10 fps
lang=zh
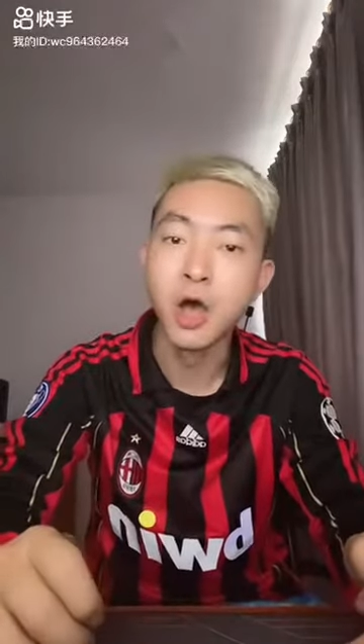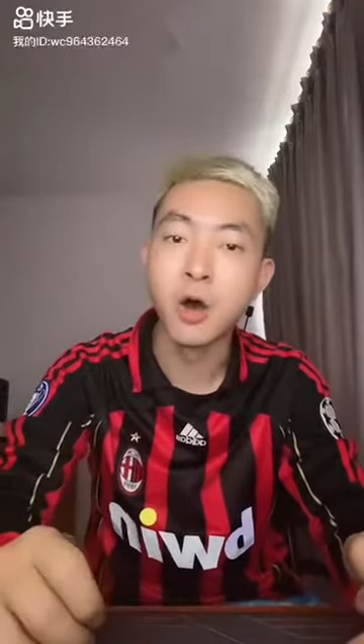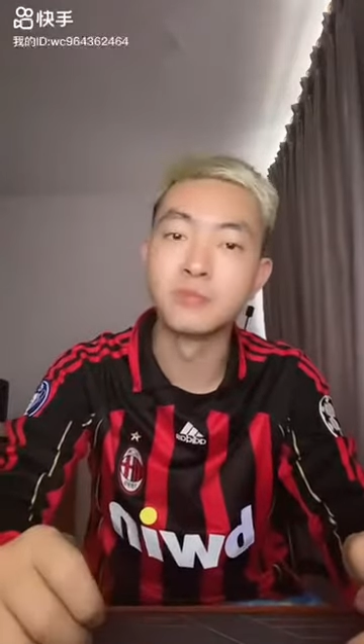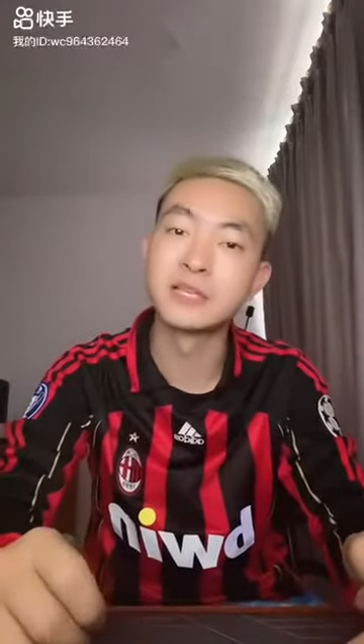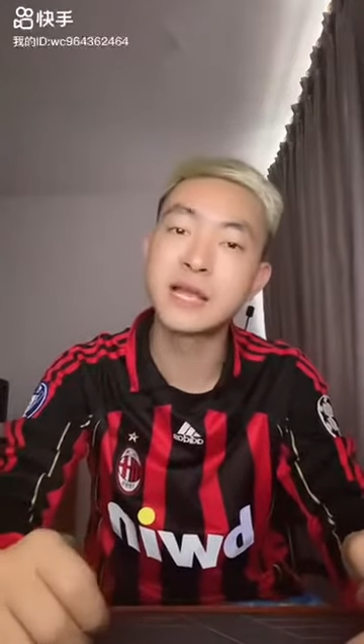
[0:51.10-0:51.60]

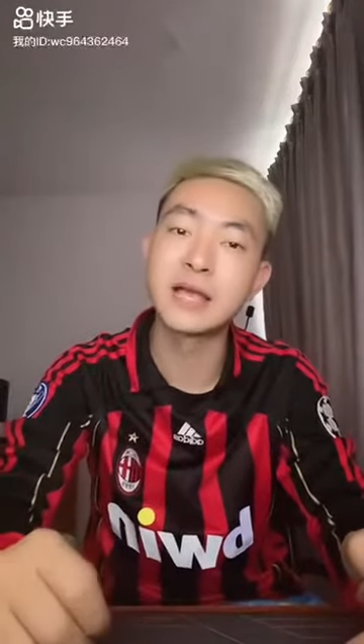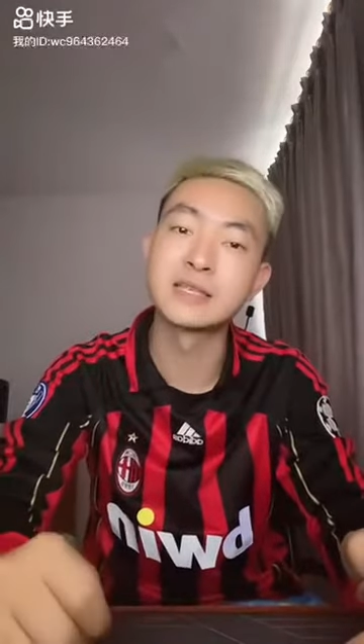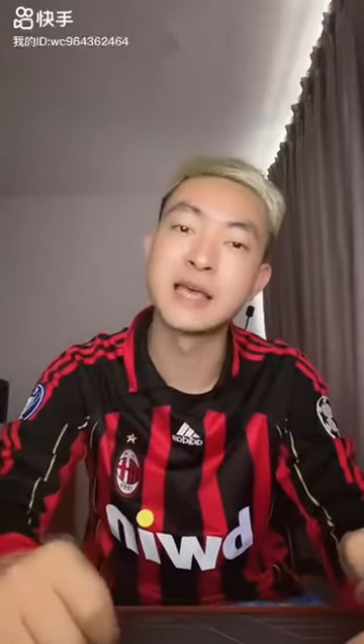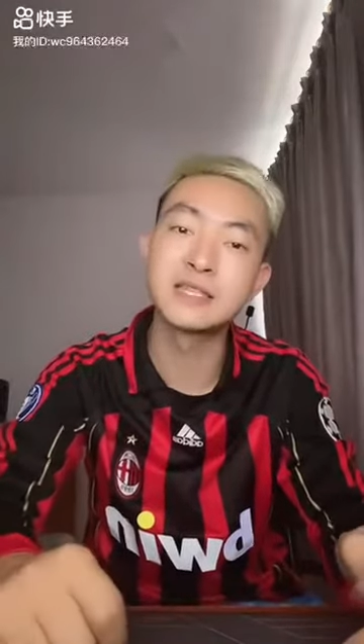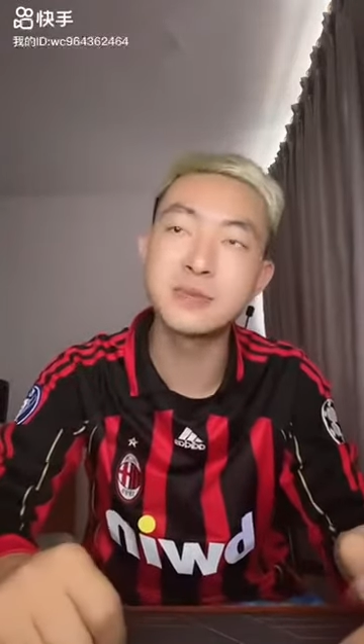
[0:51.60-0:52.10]
我们再看一
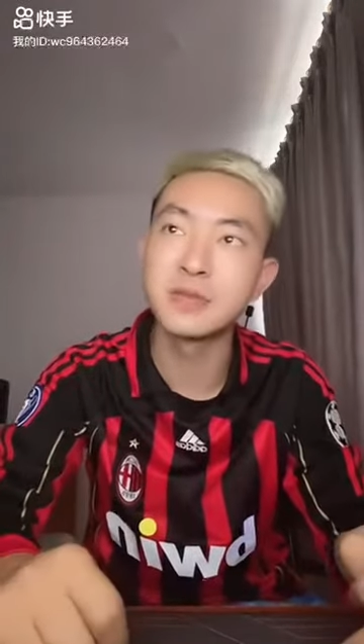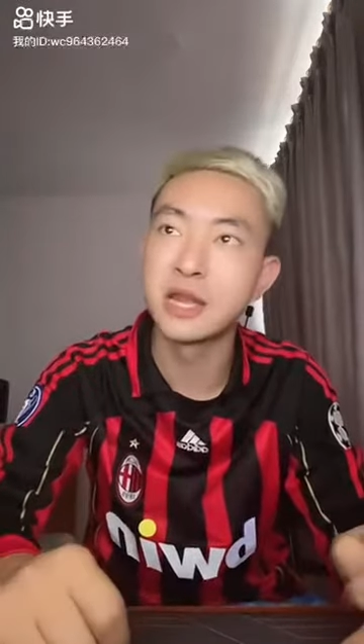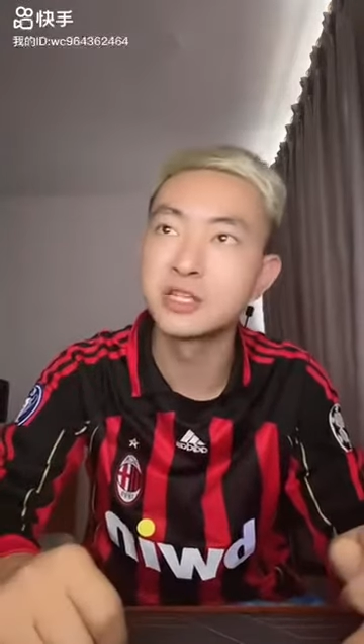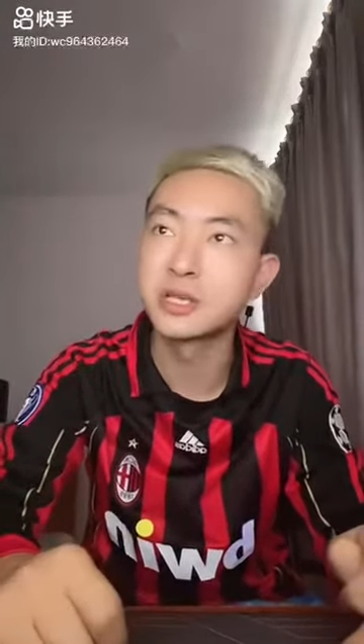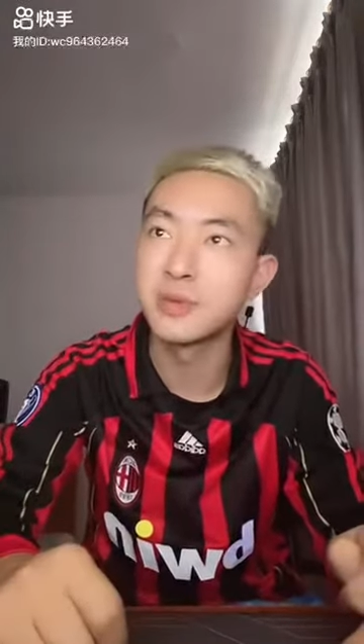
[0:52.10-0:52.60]
下 AC 米
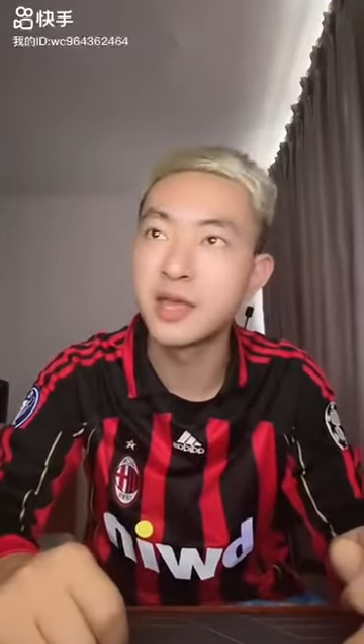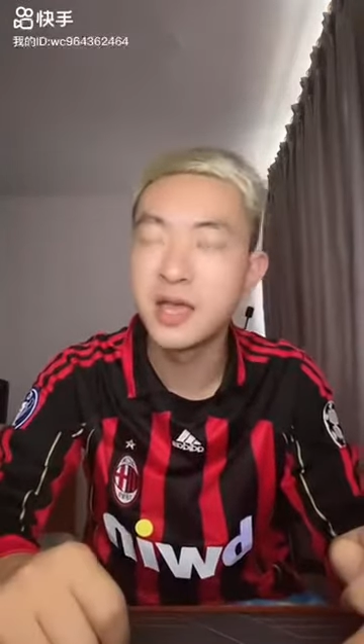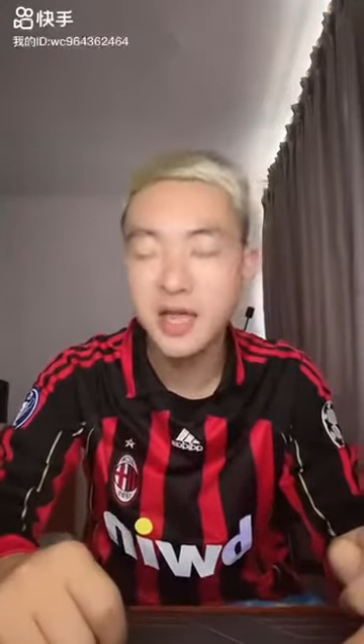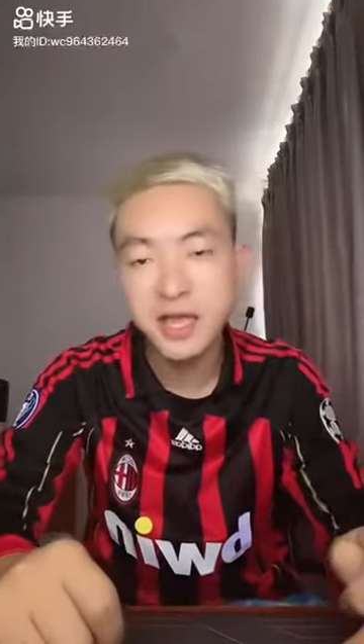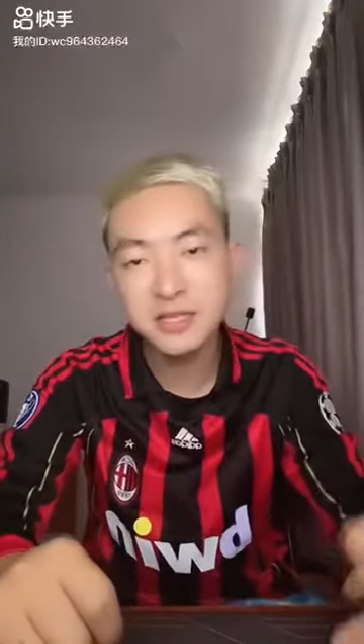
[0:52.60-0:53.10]
兰这
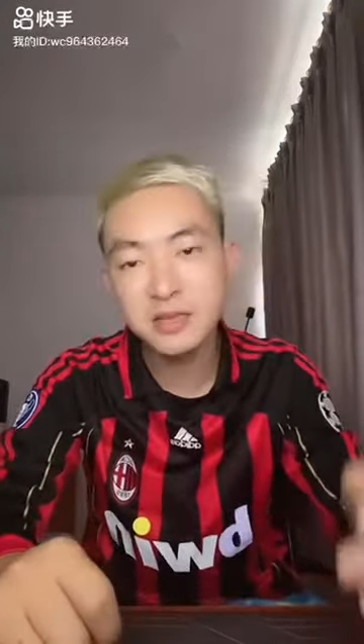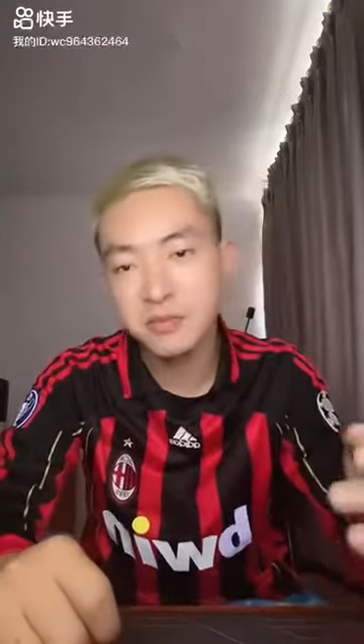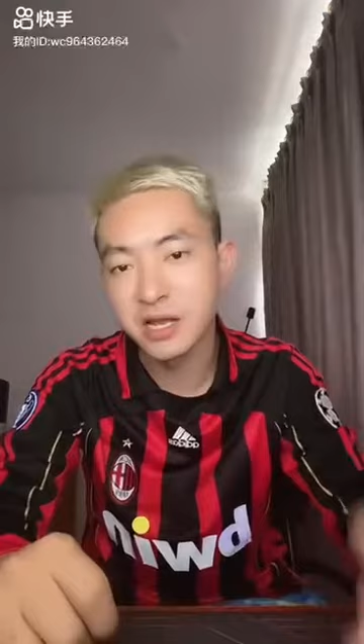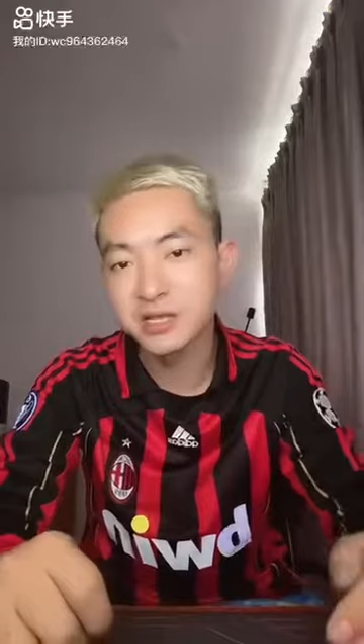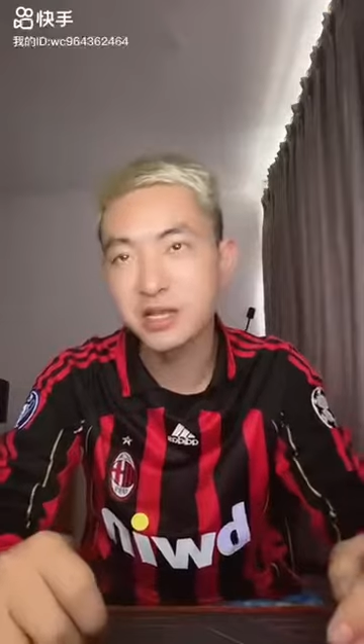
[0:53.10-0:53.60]
边，AC
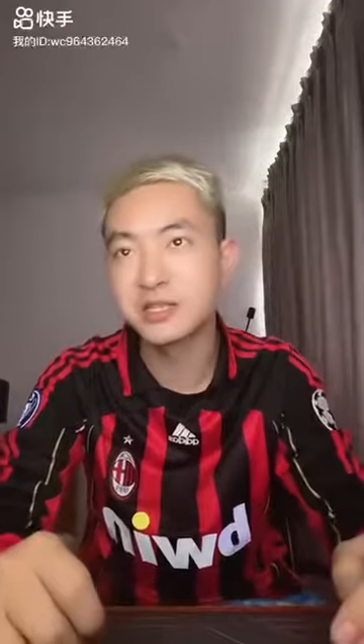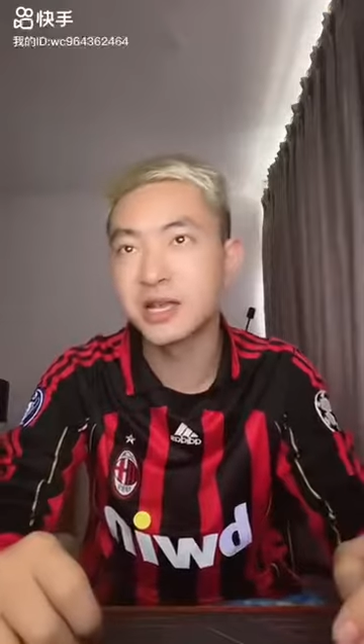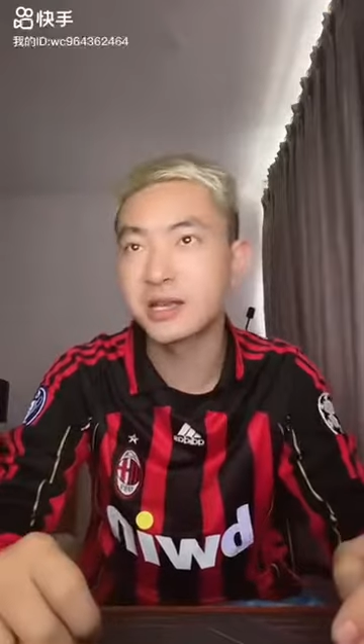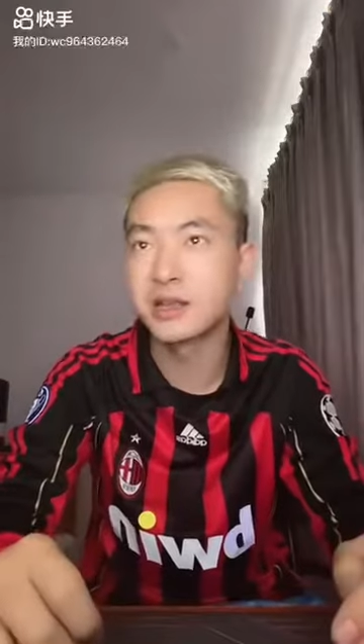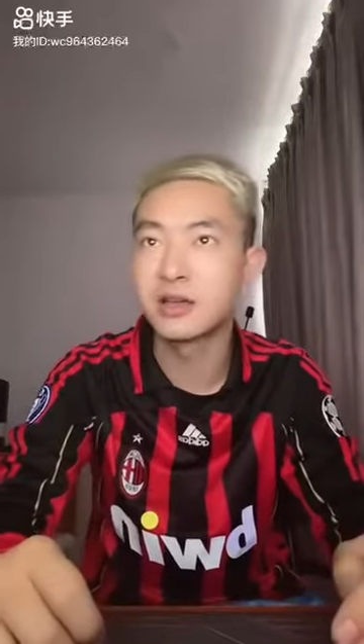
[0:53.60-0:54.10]
米兰这个
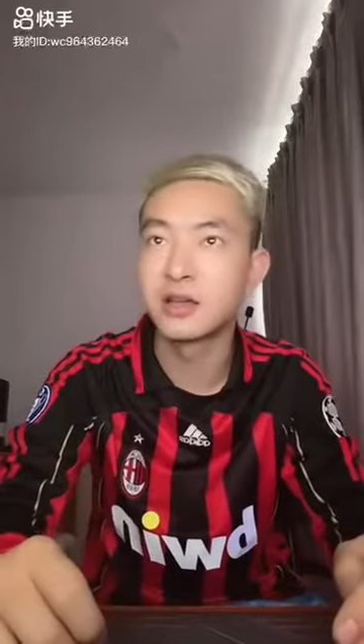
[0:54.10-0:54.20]
夏天呢，